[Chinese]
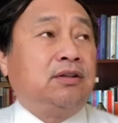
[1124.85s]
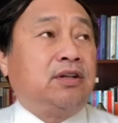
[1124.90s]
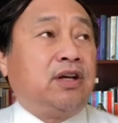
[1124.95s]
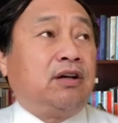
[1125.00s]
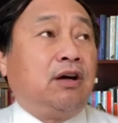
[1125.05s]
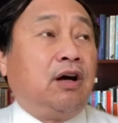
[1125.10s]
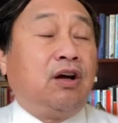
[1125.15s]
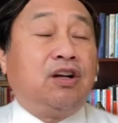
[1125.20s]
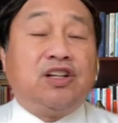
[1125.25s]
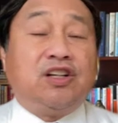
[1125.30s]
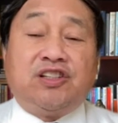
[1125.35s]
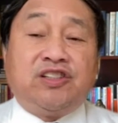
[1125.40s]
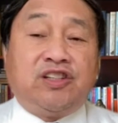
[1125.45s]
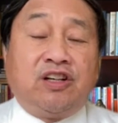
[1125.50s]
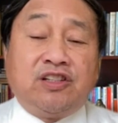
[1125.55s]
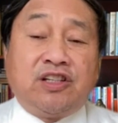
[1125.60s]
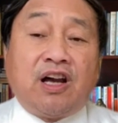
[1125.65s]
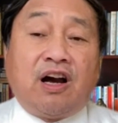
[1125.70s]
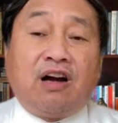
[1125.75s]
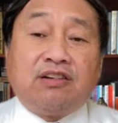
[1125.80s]
这个
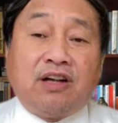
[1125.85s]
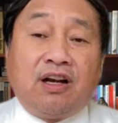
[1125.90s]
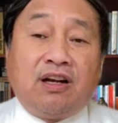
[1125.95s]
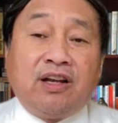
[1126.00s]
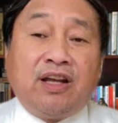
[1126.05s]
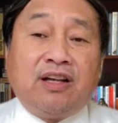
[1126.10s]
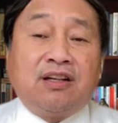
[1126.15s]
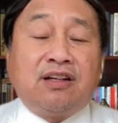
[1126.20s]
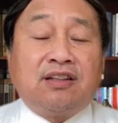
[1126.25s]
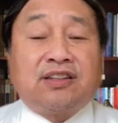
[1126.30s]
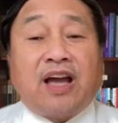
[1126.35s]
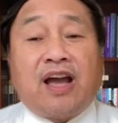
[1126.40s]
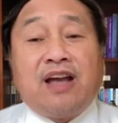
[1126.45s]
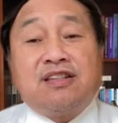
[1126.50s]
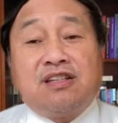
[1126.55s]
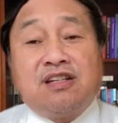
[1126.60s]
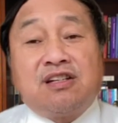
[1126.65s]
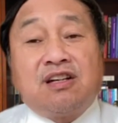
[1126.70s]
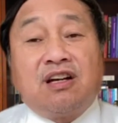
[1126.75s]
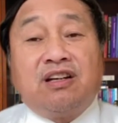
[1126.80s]
影响人类那个代
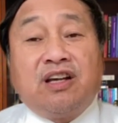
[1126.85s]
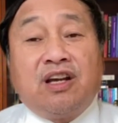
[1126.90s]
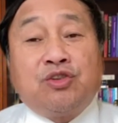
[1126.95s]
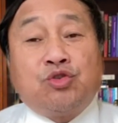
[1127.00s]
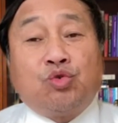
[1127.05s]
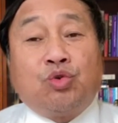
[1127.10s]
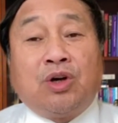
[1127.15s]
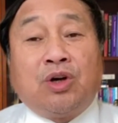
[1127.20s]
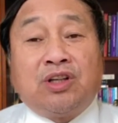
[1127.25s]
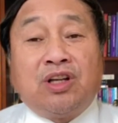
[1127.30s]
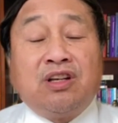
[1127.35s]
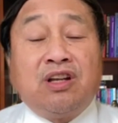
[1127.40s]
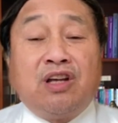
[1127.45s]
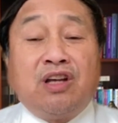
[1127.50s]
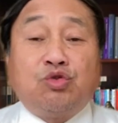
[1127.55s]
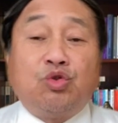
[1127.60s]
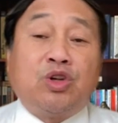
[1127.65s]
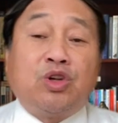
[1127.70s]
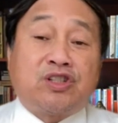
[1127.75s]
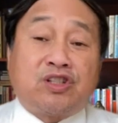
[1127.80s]
级式列举过，他列
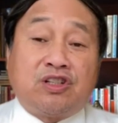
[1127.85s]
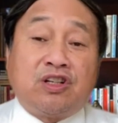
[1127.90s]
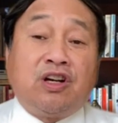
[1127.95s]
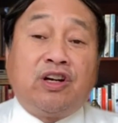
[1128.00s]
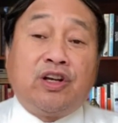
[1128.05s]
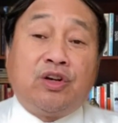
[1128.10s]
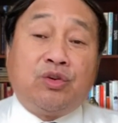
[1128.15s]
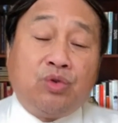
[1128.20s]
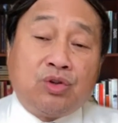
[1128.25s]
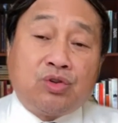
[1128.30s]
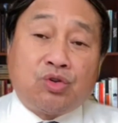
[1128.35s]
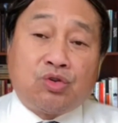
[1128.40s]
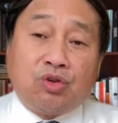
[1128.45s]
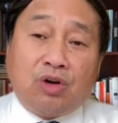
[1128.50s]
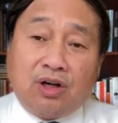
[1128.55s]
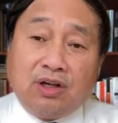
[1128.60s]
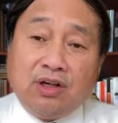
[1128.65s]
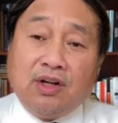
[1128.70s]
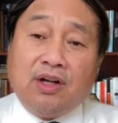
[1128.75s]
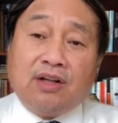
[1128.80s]
举了十个领域，就是
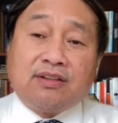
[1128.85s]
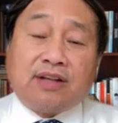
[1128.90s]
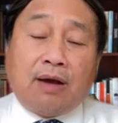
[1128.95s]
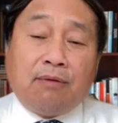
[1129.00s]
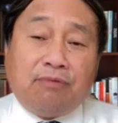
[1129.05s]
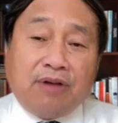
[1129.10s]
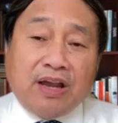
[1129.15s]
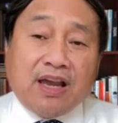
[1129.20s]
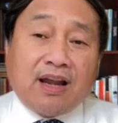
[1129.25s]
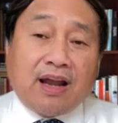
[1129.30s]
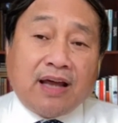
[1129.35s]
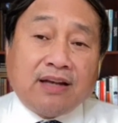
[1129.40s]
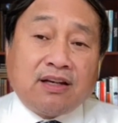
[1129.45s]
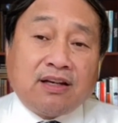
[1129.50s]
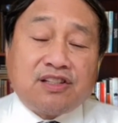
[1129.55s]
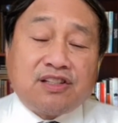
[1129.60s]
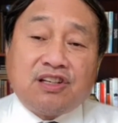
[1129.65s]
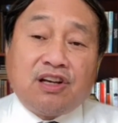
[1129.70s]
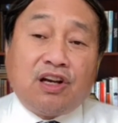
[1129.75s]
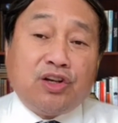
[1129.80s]
说在未来的
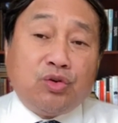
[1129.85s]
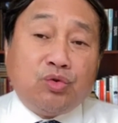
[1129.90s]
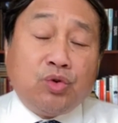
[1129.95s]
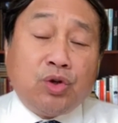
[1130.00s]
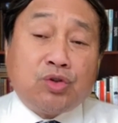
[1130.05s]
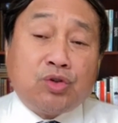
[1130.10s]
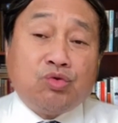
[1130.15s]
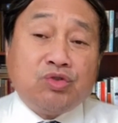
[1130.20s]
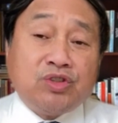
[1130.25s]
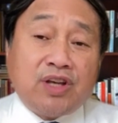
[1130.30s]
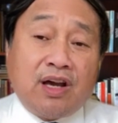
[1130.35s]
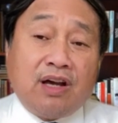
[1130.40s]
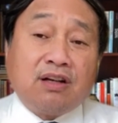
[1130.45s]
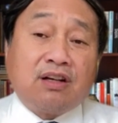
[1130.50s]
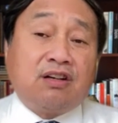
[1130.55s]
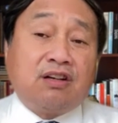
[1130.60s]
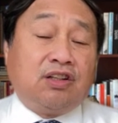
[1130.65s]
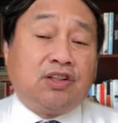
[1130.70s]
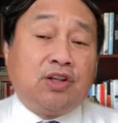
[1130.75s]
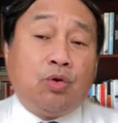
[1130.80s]
这些领域中间，
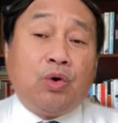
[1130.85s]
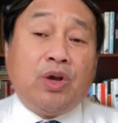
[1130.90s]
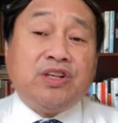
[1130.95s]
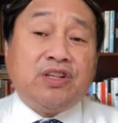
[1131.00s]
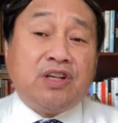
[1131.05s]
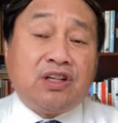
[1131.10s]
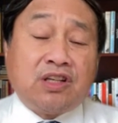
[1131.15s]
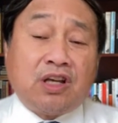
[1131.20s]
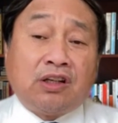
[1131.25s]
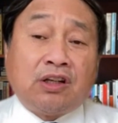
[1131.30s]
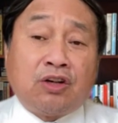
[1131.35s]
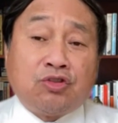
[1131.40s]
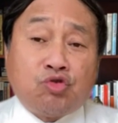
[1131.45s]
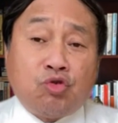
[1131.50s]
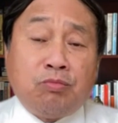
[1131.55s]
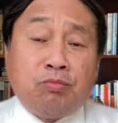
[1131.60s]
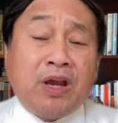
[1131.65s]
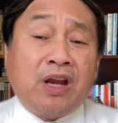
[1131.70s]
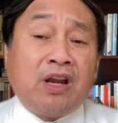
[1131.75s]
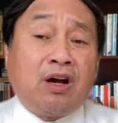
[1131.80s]
可能会影响了
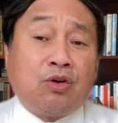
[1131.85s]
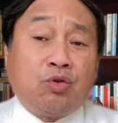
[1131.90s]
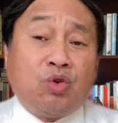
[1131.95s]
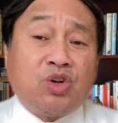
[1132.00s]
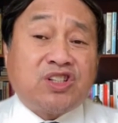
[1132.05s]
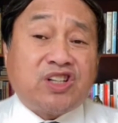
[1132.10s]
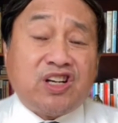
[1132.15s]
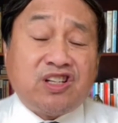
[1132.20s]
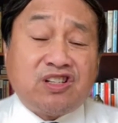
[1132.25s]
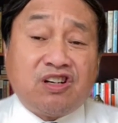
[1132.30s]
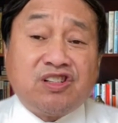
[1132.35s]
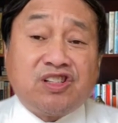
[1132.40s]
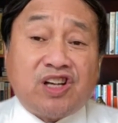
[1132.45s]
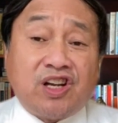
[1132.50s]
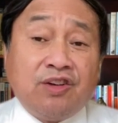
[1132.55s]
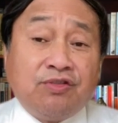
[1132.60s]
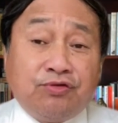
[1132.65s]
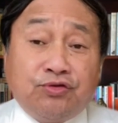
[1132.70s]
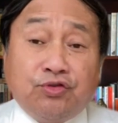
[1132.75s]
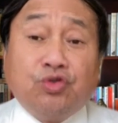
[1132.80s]
中美两国谁胜
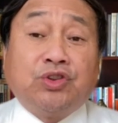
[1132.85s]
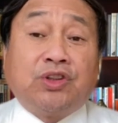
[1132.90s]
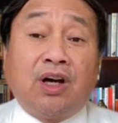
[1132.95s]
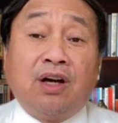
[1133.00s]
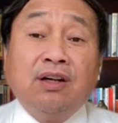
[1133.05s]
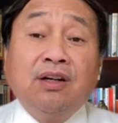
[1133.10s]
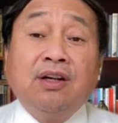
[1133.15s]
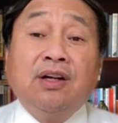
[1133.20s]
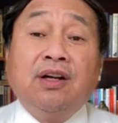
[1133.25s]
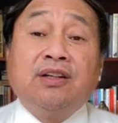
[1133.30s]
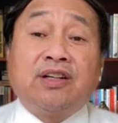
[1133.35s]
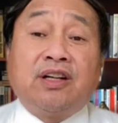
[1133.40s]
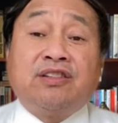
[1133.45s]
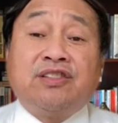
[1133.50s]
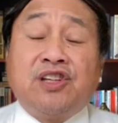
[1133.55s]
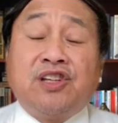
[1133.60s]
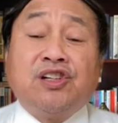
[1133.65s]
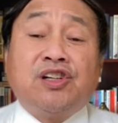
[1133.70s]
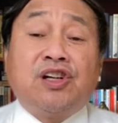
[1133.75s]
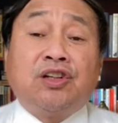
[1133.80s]
谁负的这个
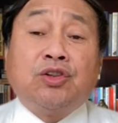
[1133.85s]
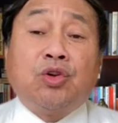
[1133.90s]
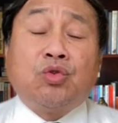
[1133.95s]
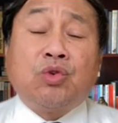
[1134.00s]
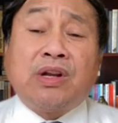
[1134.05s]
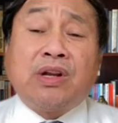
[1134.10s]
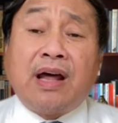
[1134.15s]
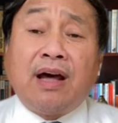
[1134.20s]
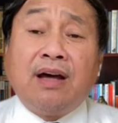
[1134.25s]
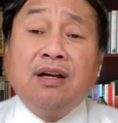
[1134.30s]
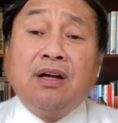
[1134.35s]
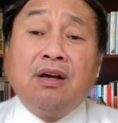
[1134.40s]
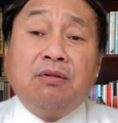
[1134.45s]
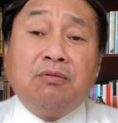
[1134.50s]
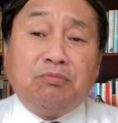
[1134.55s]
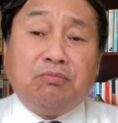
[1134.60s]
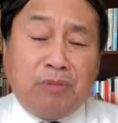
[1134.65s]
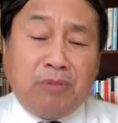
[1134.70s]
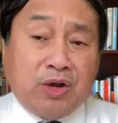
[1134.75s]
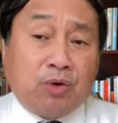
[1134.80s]
竞争中呢，
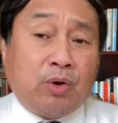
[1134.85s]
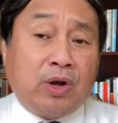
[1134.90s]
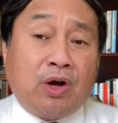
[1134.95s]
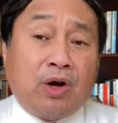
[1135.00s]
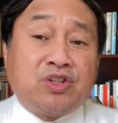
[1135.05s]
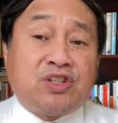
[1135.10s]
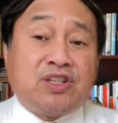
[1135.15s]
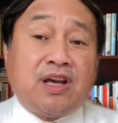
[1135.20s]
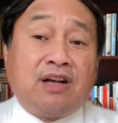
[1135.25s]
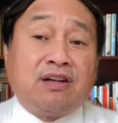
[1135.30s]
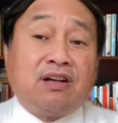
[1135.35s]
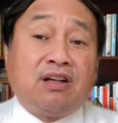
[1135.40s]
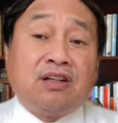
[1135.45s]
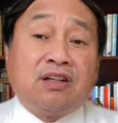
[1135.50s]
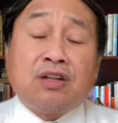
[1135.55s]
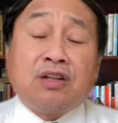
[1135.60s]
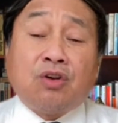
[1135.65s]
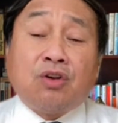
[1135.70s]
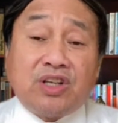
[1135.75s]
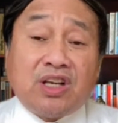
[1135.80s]
美国要限制，
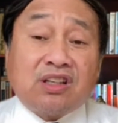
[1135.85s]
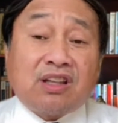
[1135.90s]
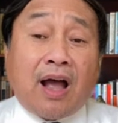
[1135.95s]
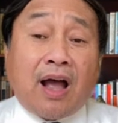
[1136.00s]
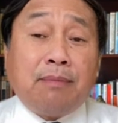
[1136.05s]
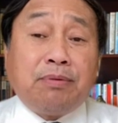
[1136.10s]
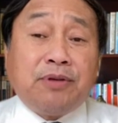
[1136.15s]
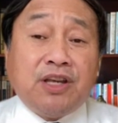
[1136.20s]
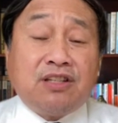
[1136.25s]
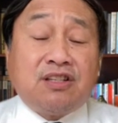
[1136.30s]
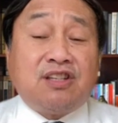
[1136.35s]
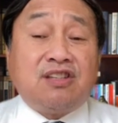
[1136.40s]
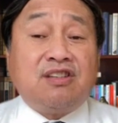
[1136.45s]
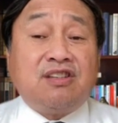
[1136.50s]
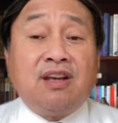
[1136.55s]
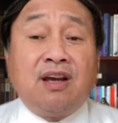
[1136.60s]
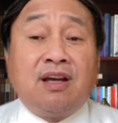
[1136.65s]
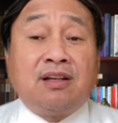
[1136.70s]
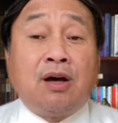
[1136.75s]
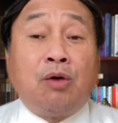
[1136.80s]
那就一大批企
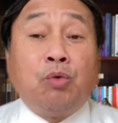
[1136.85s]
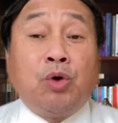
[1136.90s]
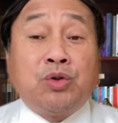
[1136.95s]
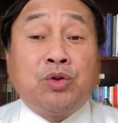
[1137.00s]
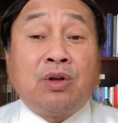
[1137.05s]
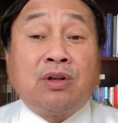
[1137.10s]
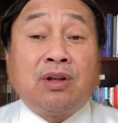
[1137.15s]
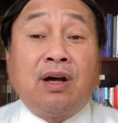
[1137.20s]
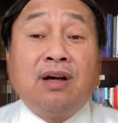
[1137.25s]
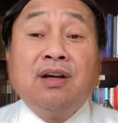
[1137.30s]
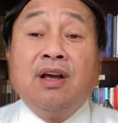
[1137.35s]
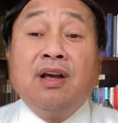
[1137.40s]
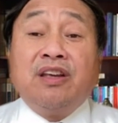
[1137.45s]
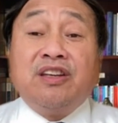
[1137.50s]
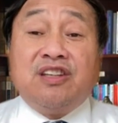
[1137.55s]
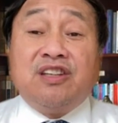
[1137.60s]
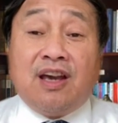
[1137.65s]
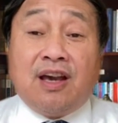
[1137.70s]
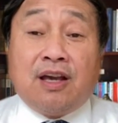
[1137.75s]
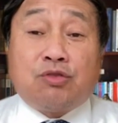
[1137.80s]
业呢，我觉得
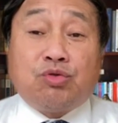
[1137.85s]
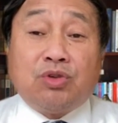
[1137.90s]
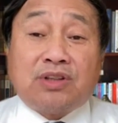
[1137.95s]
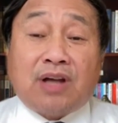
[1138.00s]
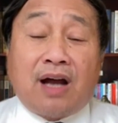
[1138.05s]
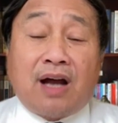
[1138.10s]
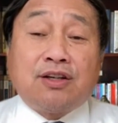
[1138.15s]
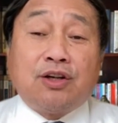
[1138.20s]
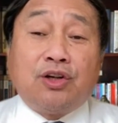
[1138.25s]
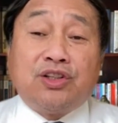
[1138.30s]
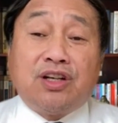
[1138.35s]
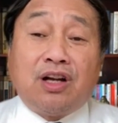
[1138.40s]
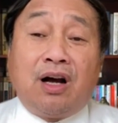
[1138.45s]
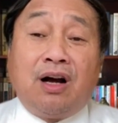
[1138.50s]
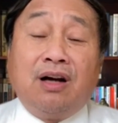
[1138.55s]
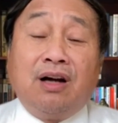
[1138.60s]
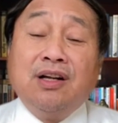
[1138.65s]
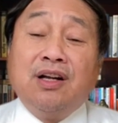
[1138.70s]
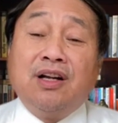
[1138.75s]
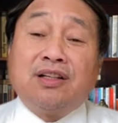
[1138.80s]
也许他是
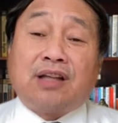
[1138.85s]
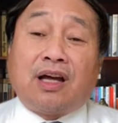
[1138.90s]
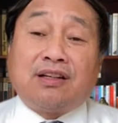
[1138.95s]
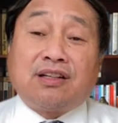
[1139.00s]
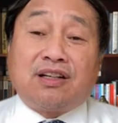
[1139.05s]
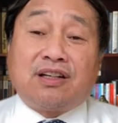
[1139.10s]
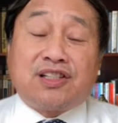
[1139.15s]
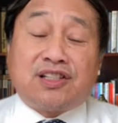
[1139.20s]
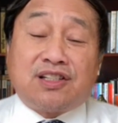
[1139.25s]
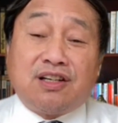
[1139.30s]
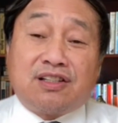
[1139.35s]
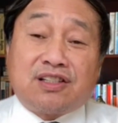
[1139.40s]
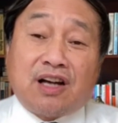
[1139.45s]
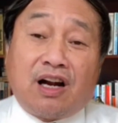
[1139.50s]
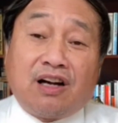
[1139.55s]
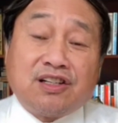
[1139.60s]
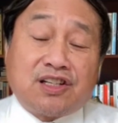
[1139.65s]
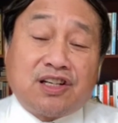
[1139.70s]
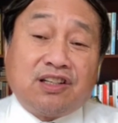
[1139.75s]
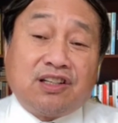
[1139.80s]
像他这个实
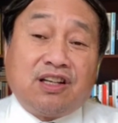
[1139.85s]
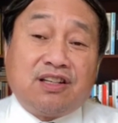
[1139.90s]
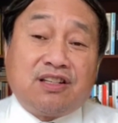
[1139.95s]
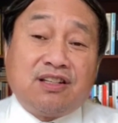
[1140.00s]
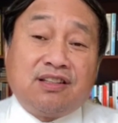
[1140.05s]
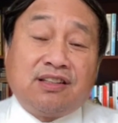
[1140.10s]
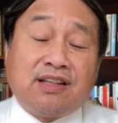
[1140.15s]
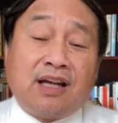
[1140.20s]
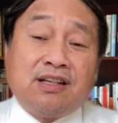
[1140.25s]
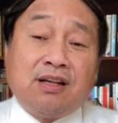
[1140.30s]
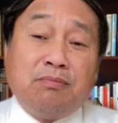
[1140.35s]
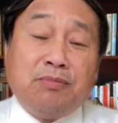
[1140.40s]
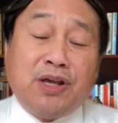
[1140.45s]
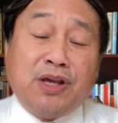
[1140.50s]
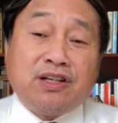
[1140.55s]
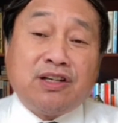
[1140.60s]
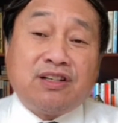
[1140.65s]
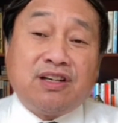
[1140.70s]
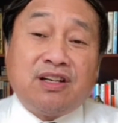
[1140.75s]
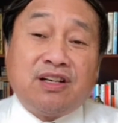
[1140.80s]
上实体清单的
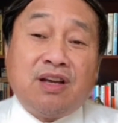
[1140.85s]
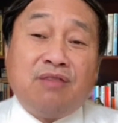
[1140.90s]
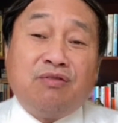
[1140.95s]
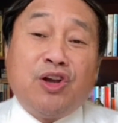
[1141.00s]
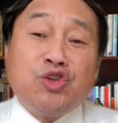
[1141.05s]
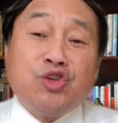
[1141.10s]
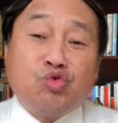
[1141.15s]
名义是因为